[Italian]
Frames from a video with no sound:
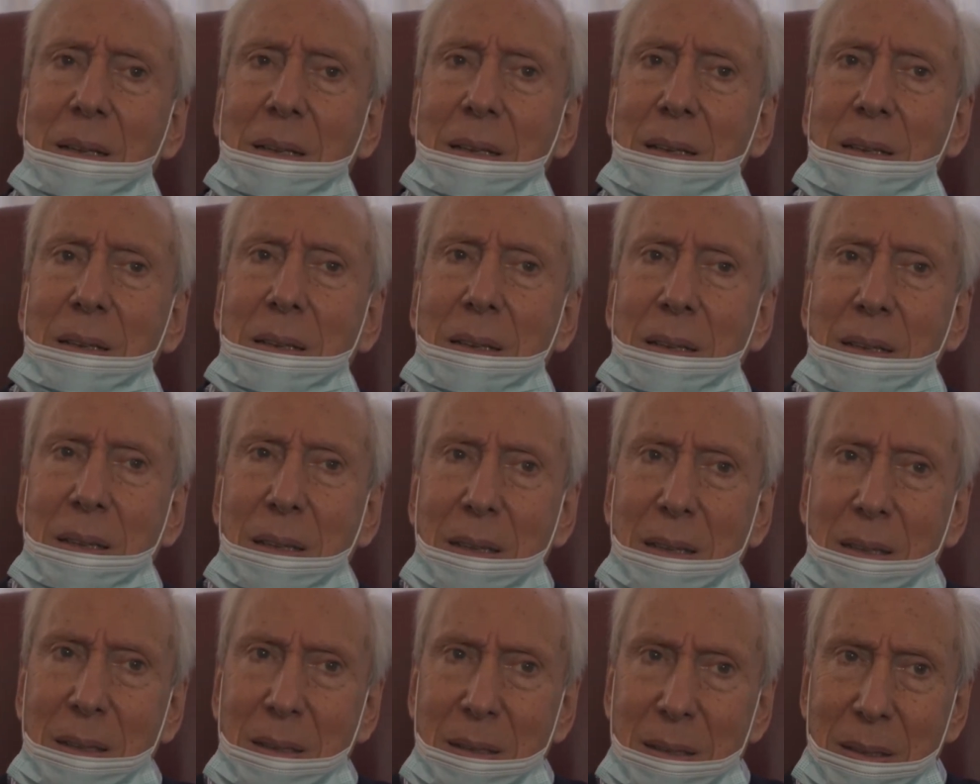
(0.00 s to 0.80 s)

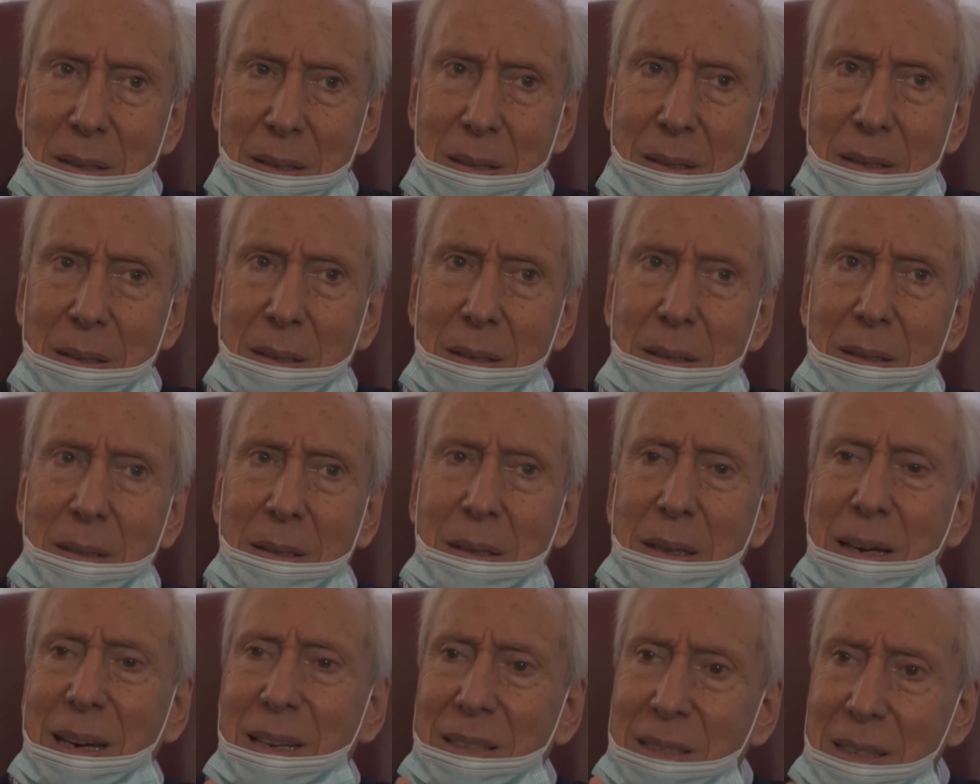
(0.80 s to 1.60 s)
i
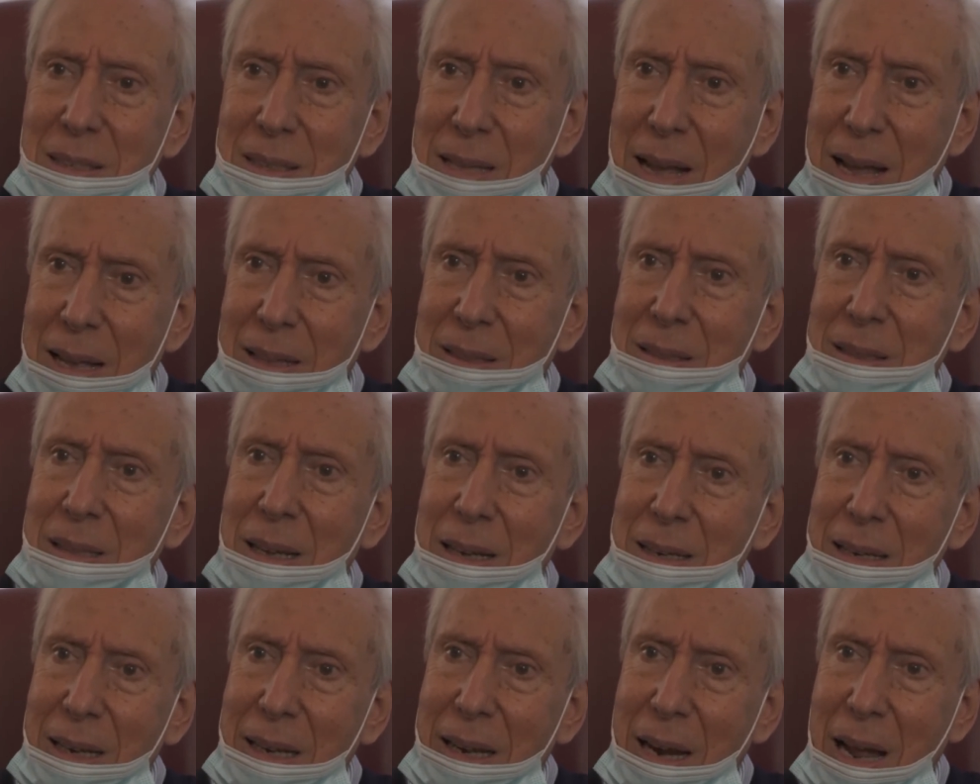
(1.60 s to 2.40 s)
eh,
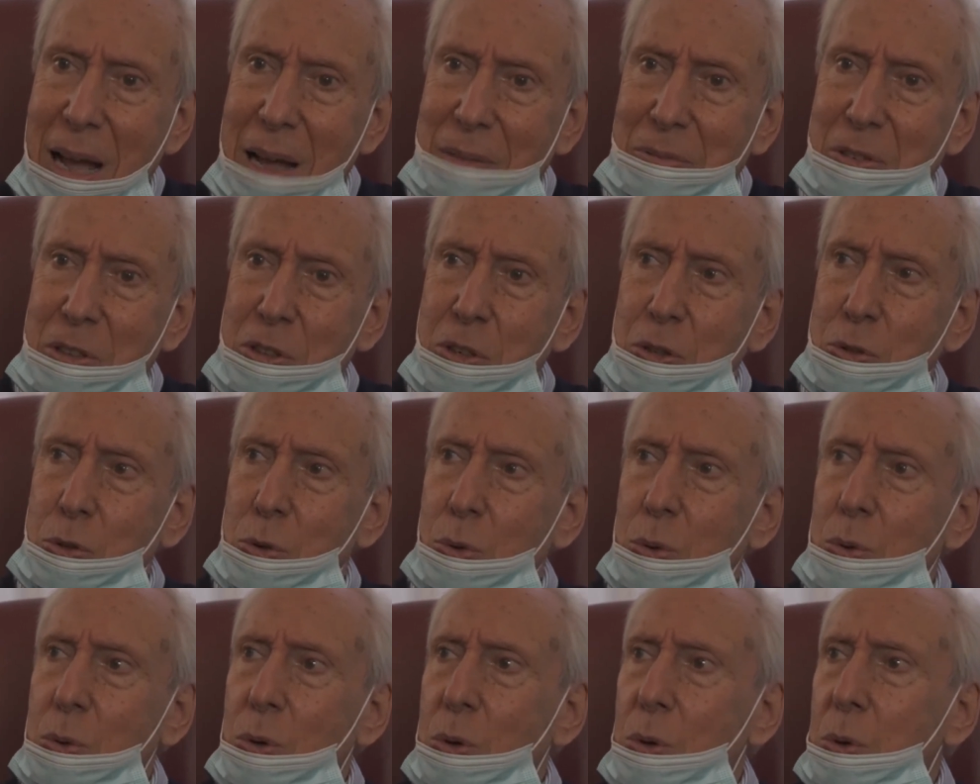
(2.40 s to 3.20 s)
residenti anagrafici
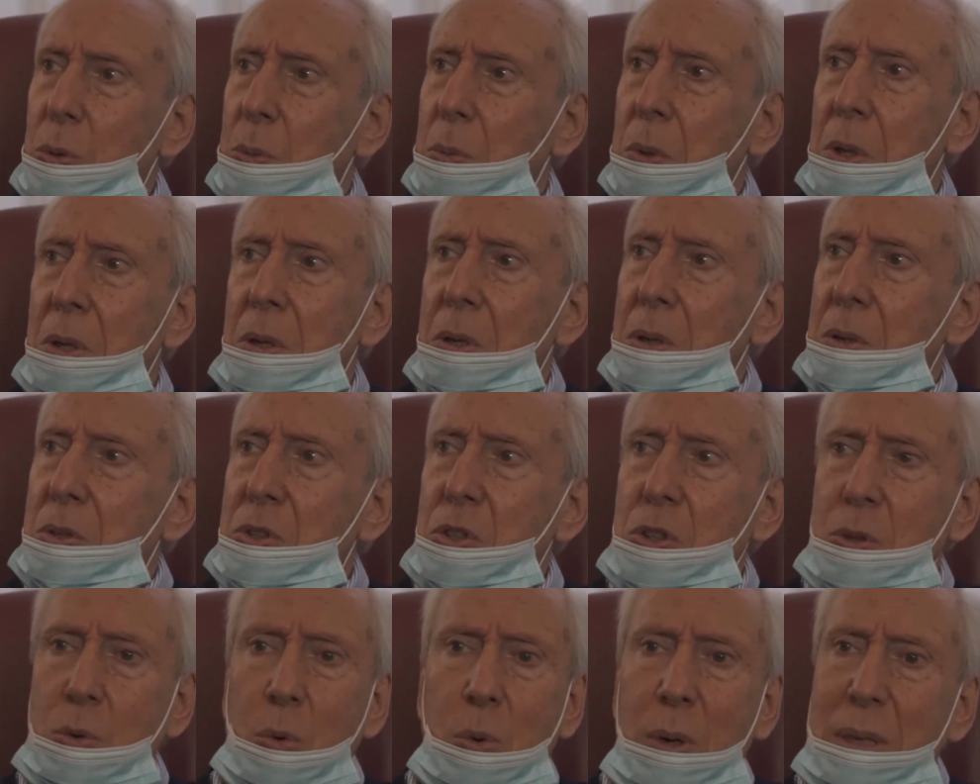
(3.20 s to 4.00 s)
sono
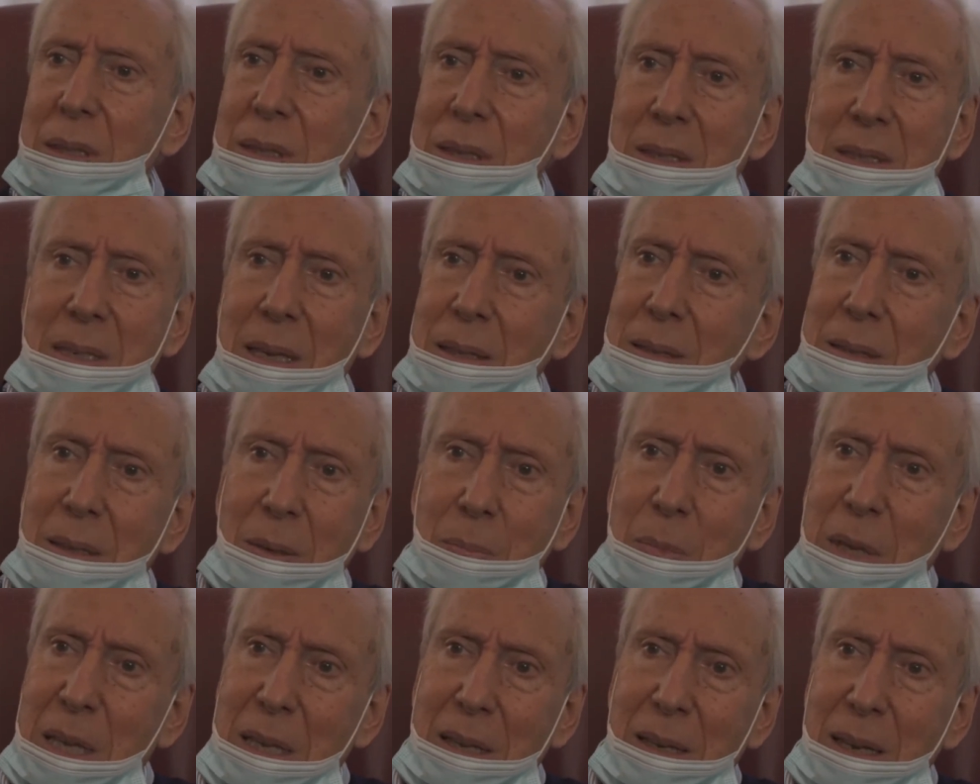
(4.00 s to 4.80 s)

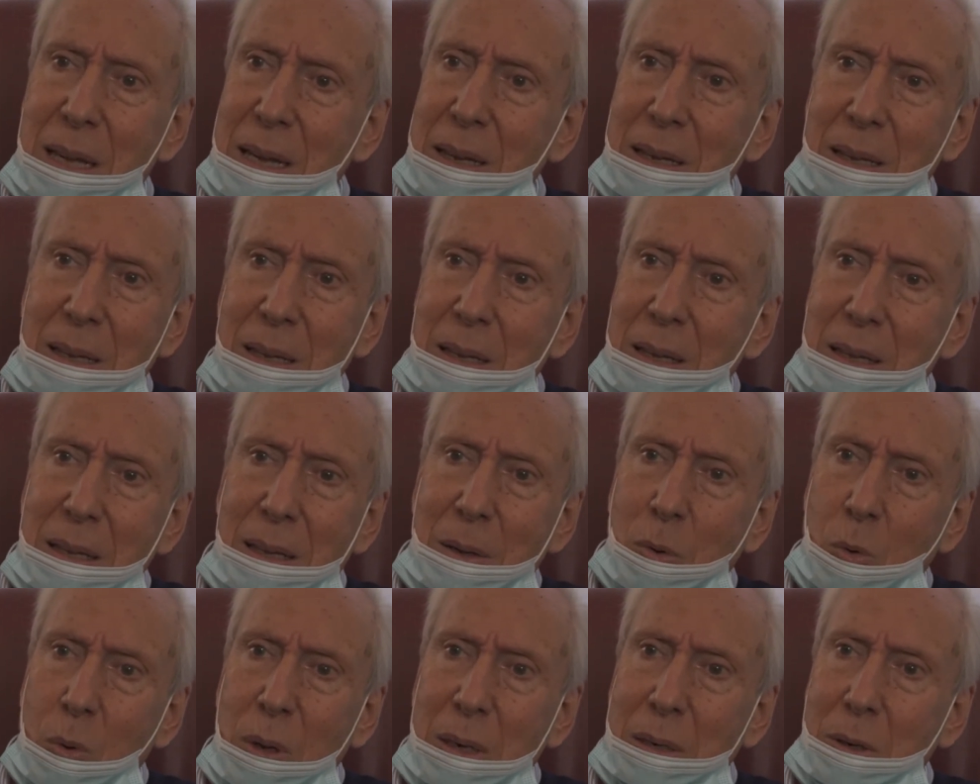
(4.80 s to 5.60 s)
57.000 e,
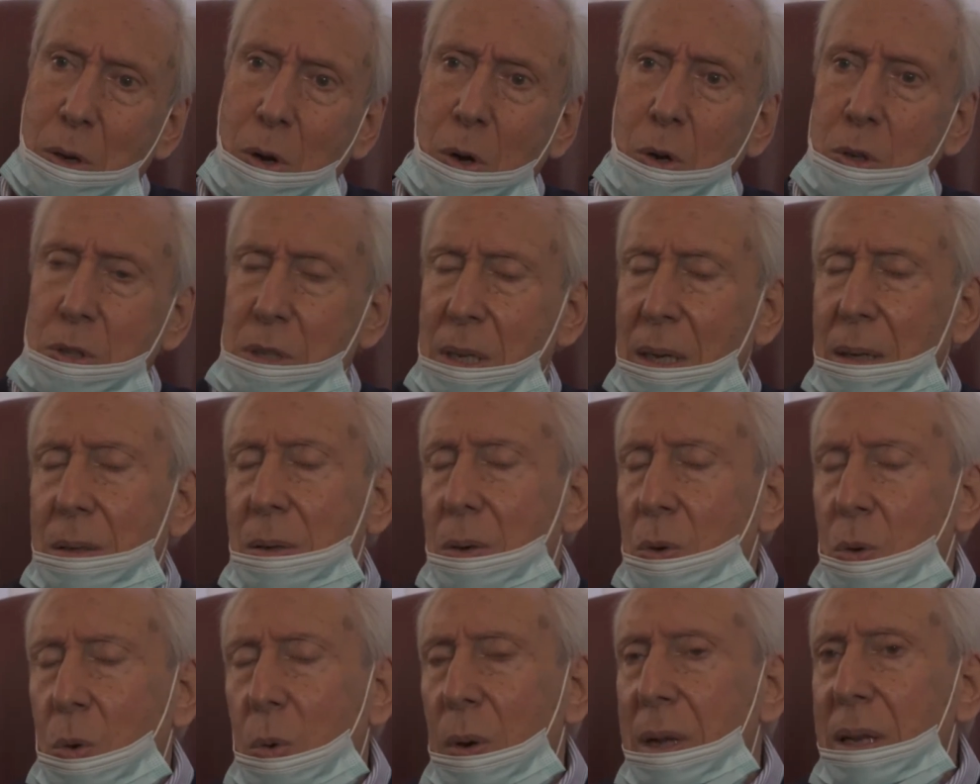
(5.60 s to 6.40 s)
e, qualcosa,
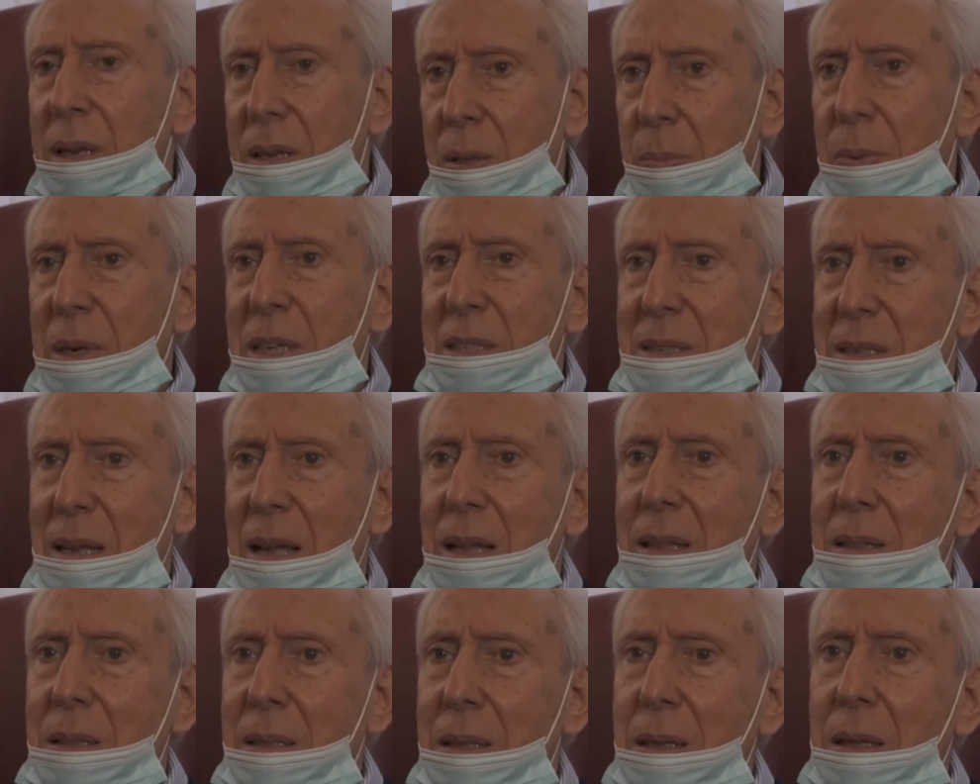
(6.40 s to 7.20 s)
quelli
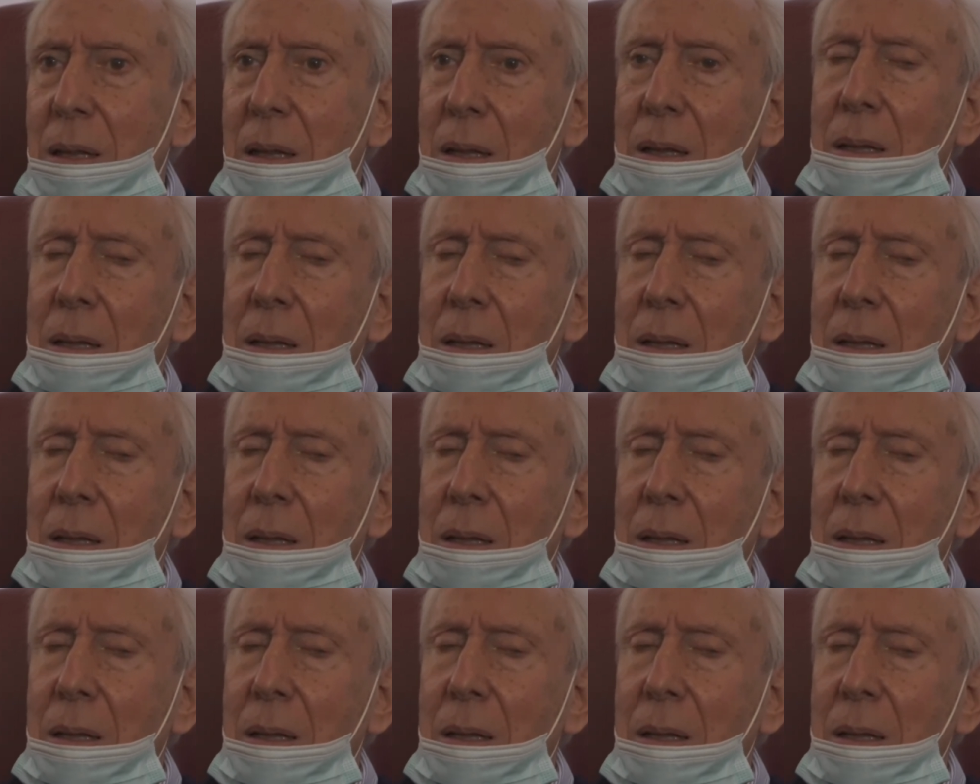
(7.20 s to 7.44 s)
presenti